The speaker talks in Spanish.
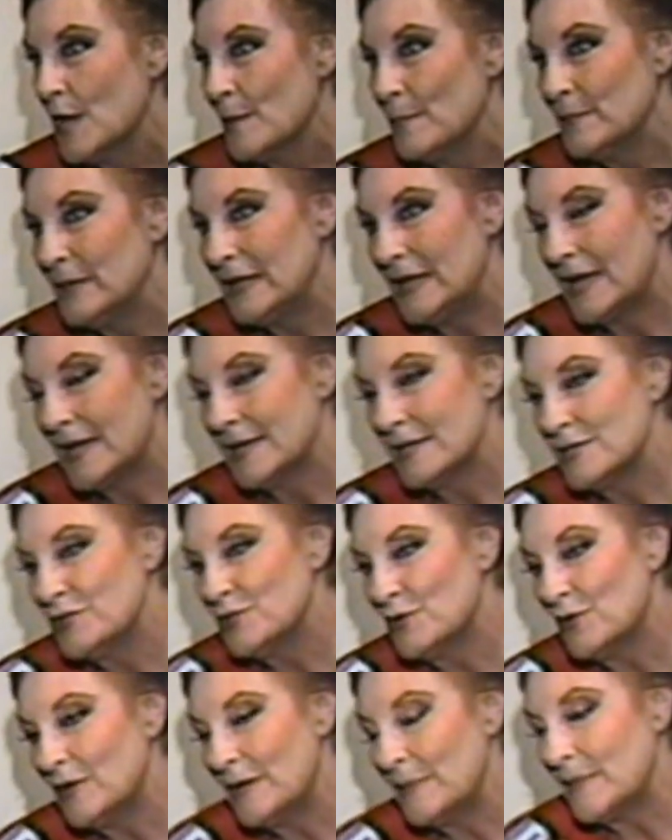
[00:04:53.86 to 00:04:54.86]
Mira,
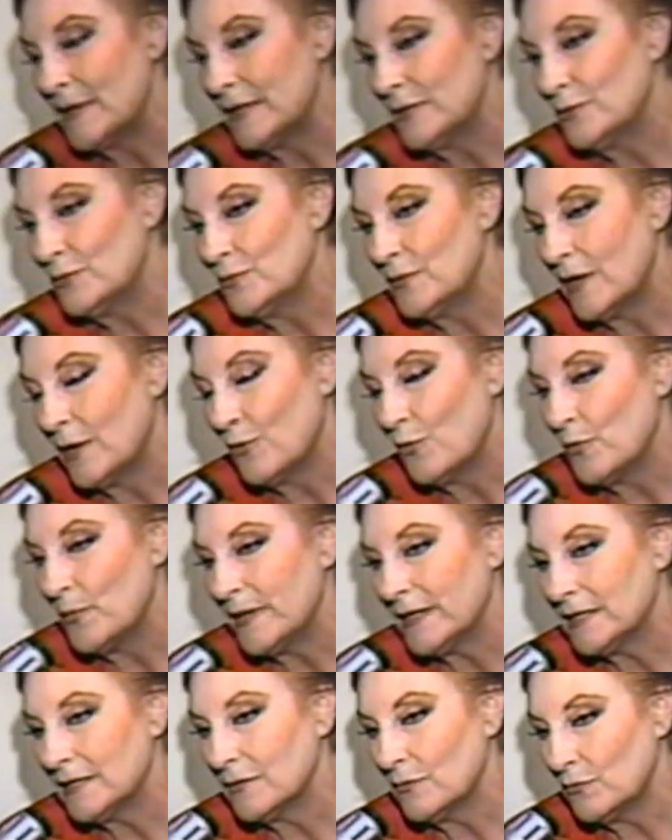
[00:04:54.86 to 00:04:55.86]
yo le mando una
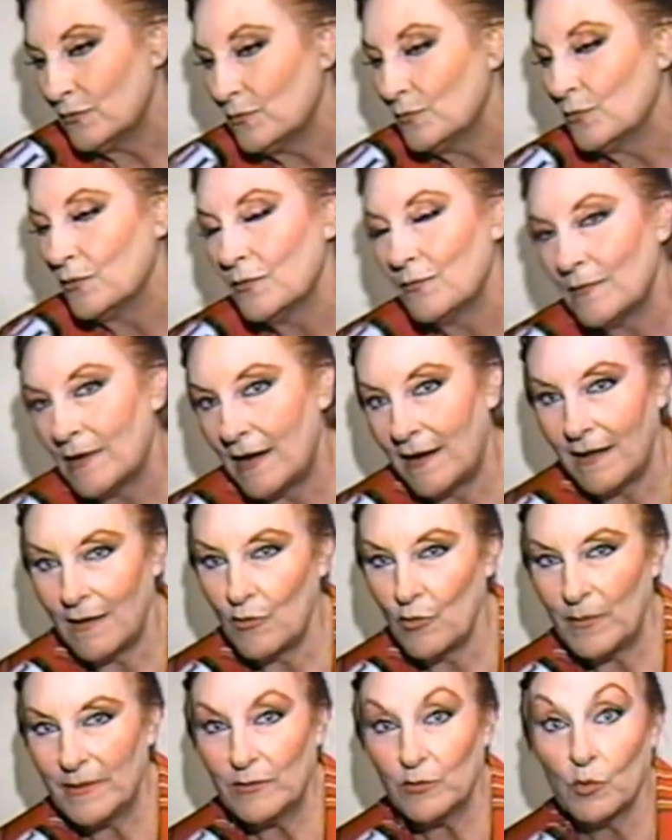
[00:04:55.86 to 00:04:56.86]
juventud, un, uy, una, la
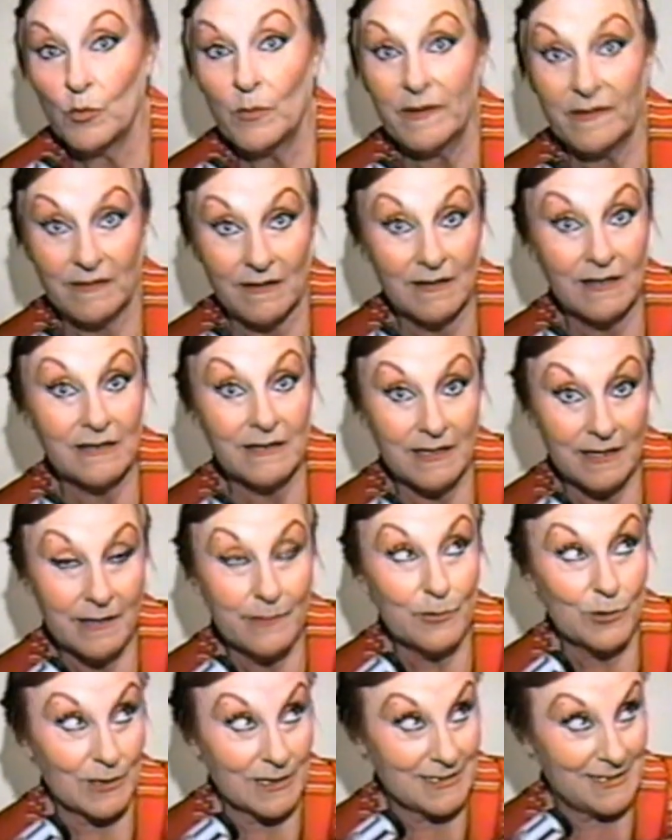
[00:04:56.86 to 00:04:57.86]
juventud, es el que tiene
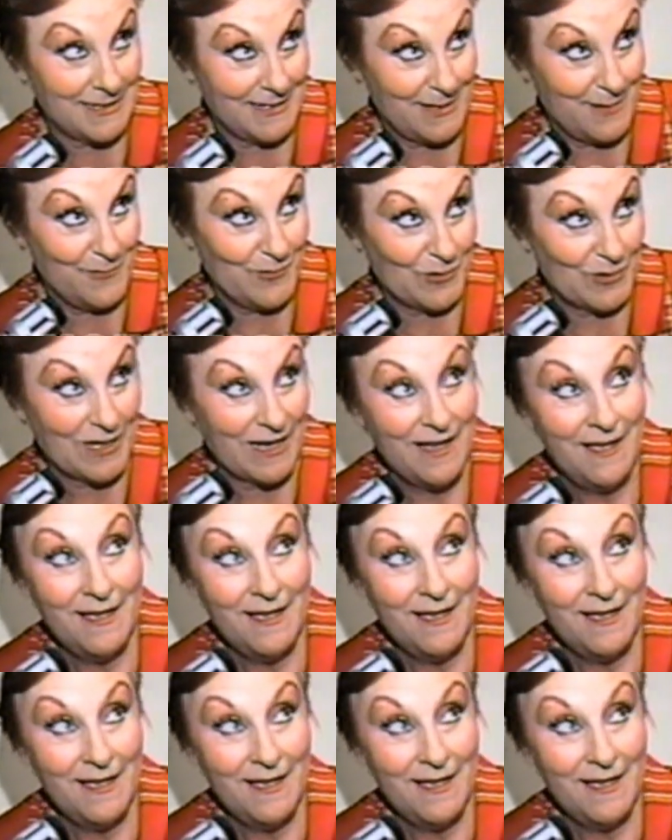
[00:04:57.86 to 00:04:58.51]
boca, se equivoca.